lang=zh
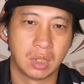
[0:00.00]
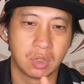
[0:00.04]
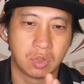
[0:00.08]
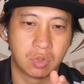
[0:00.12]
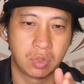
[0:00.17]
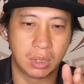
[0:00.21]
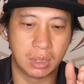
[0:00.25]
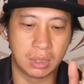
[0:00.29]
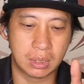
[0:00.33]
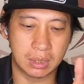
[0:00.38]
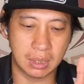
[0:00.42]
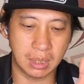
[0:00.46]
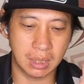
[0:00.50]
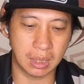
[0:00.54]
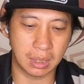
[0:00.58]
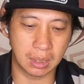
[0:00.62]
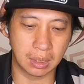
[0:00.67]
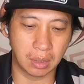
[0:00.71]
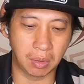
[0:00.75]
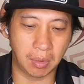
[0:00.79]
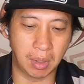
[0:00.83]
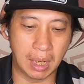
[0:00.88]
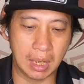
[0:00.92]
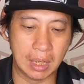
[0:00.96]
所以这个
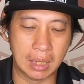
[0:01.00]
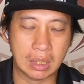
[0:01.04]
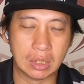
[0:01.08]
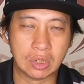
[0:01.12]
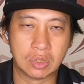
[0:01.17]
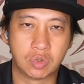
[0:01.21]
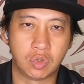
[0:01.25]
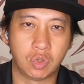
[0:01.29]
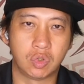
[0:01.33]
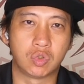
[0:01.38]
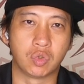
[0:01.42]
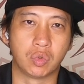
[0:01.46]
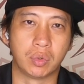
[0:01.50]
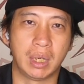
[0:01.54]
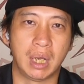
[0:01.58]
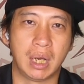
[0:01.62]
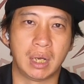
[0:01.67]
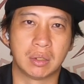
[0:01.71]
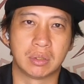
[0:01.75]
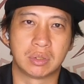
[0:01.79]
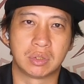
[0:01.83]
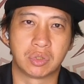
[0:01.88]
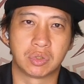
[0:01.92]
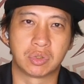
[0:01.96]
的话，最主
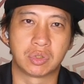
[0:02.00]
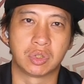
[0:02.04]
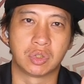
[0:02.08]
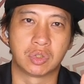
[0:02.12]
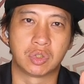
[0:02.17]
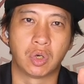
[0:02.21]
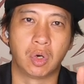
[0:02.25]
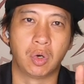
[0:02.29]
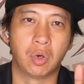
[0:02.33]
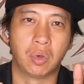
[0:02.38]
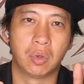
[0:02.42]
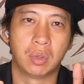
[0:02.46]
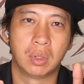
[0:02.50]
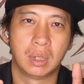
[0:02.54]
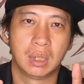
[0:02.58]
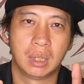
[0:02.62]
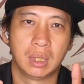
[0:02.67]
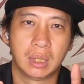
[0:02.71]
要就是从。